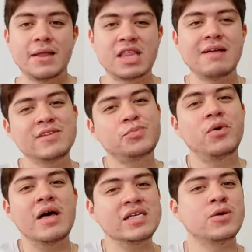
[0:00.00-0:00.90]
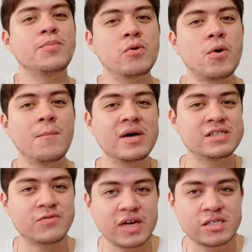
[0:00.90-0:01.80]
tal vez pueda ser un poco
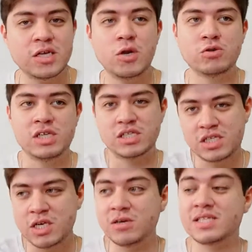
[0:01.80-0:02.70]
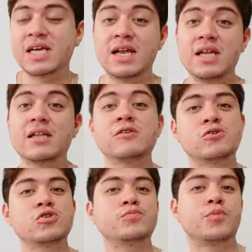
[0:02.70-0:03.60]
más fácil o sencillo salir de
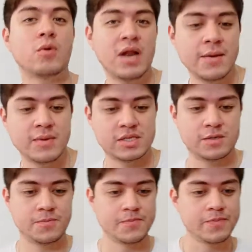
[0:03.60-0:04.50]
esos problemas.